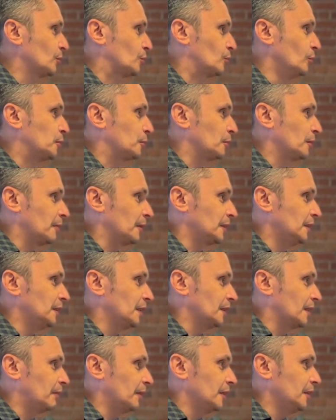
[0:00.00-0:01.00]
стульчик туда поставить, я
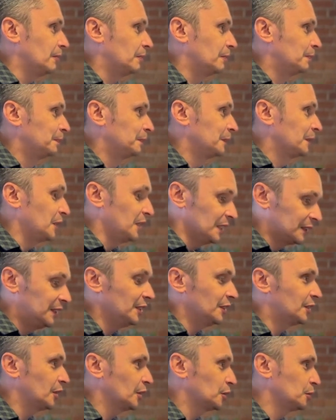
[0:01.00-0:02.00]
там поем? Я
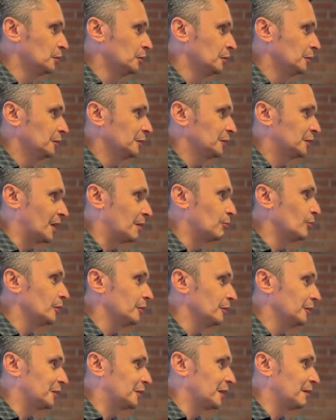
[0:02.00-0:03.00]
здесь закажу с собой
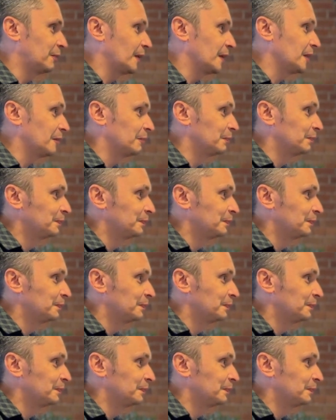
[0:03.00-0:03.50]
и там поем.